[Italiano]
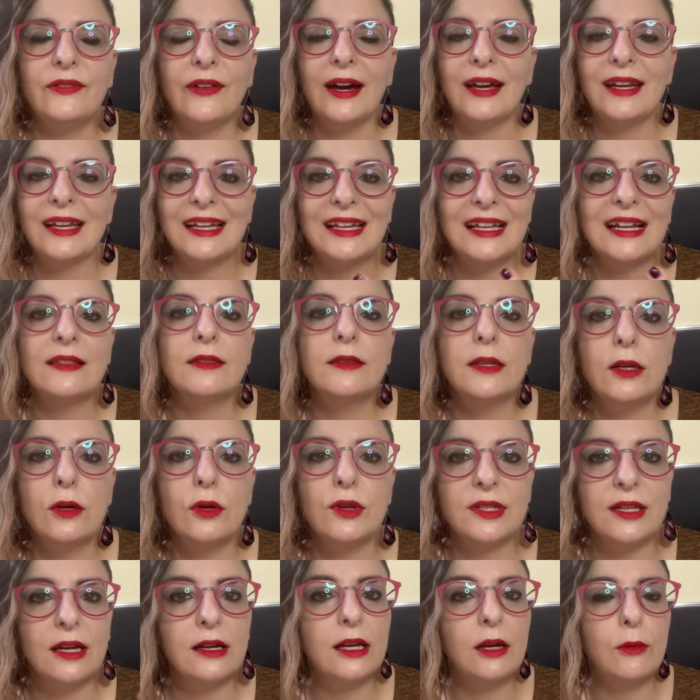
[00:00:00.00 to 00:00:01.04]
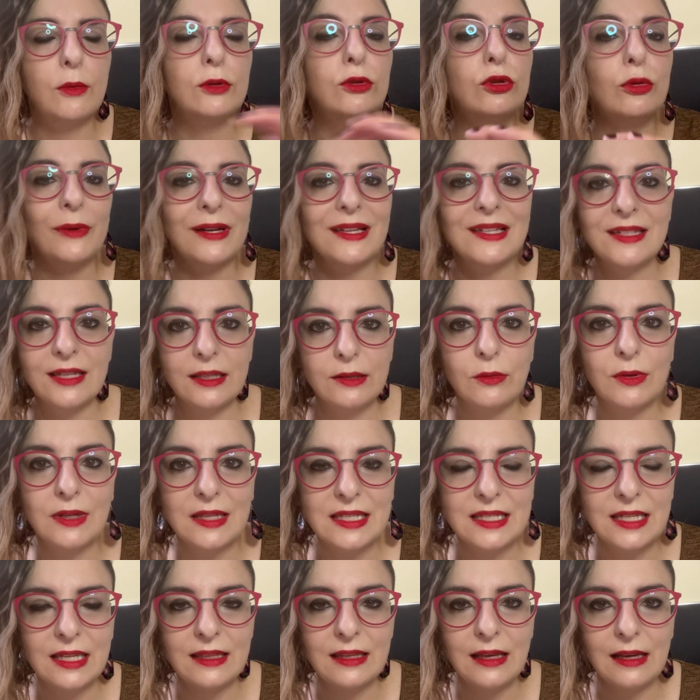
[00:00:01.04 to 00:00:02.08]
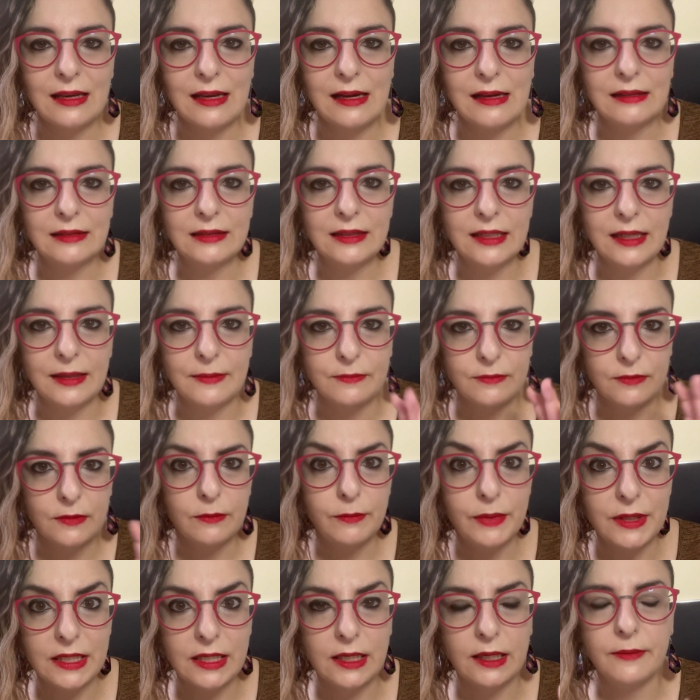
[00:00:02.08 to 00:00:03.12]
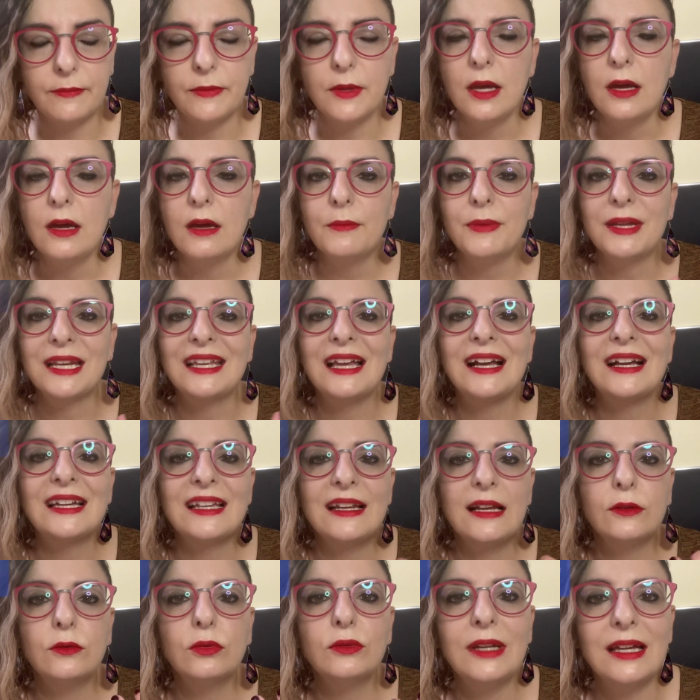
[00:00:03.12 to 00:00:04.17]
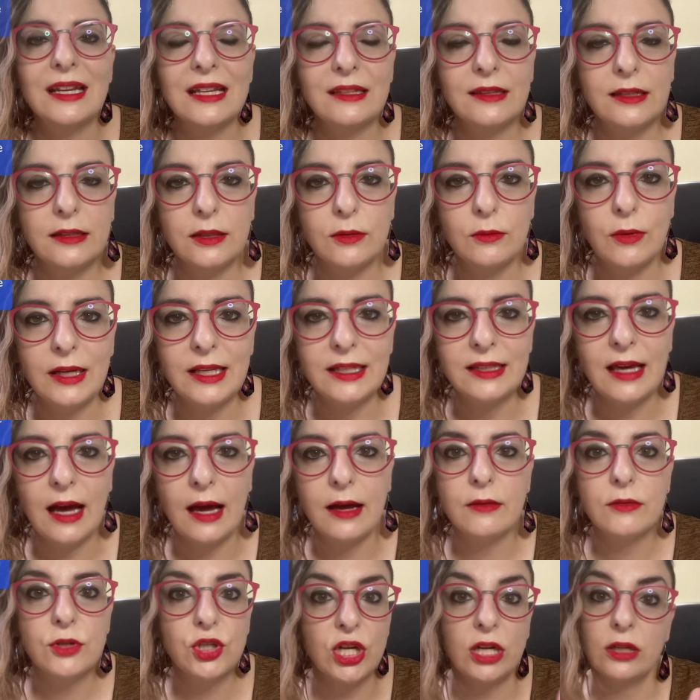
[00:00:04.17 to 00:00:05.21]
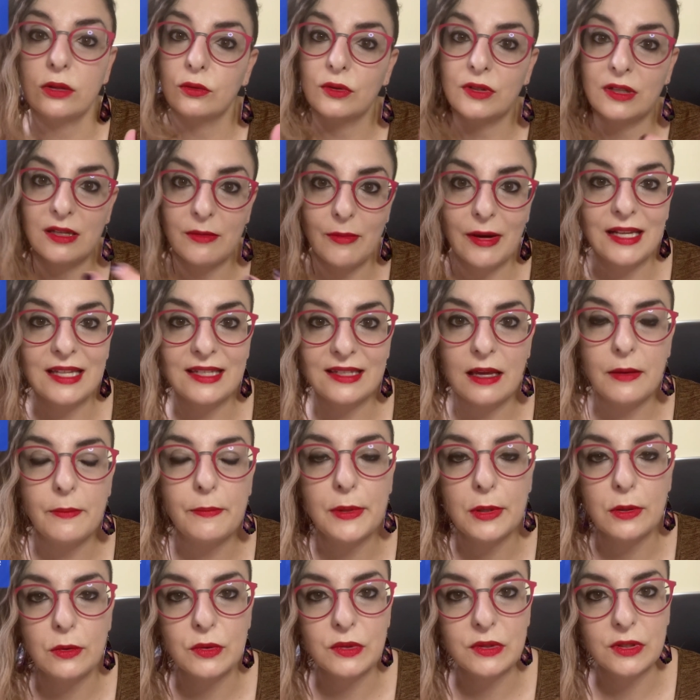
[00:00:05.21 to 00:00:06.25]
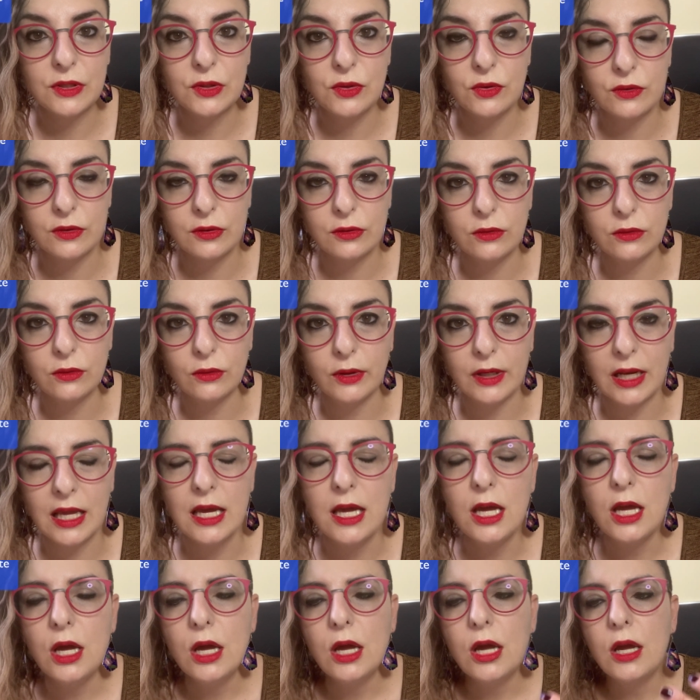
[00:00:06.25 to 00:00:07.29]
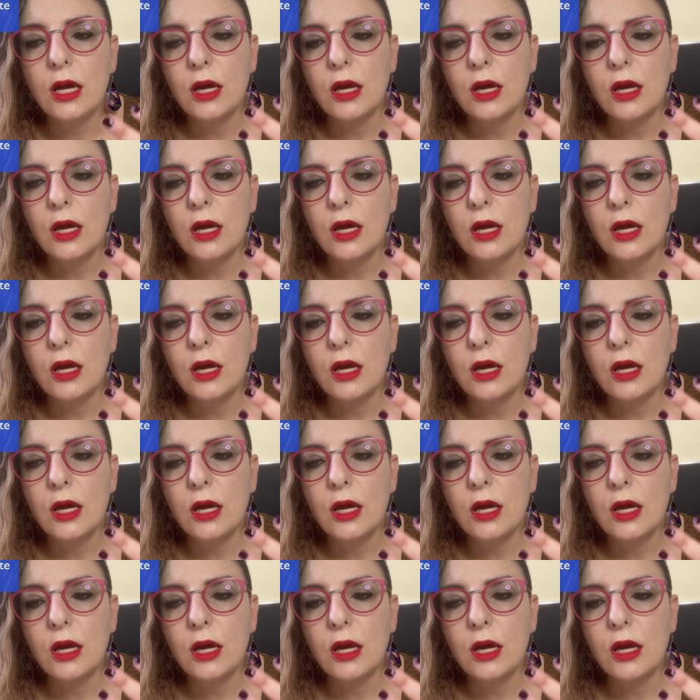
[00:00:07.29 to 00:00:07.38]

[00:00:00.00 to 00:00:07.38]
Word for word: fare grandi cose anche quando passa da un'azienda all'altra. Perché? Perché ha creato una rete di qualità, certo, si rimane sempre nello stesso settore.